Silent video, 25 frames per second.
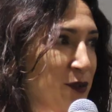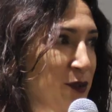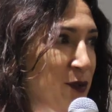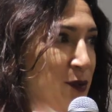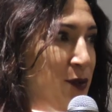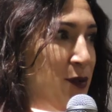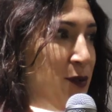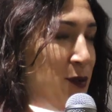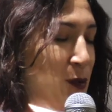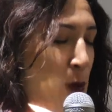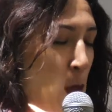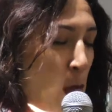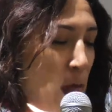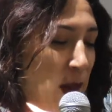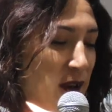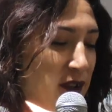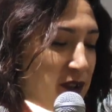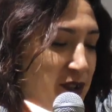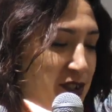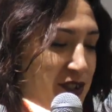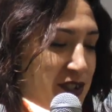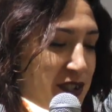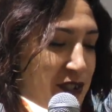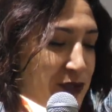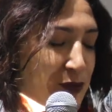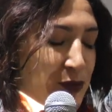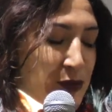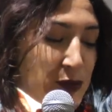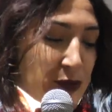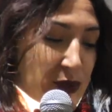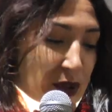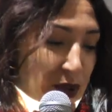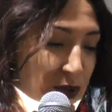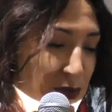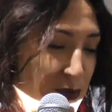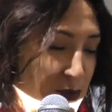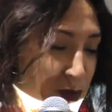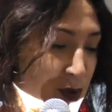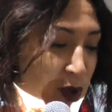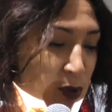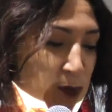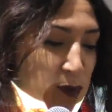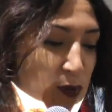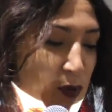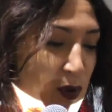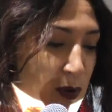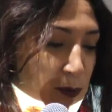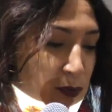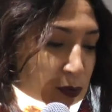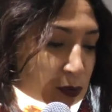du coup, j'ai tout fait en sorte pour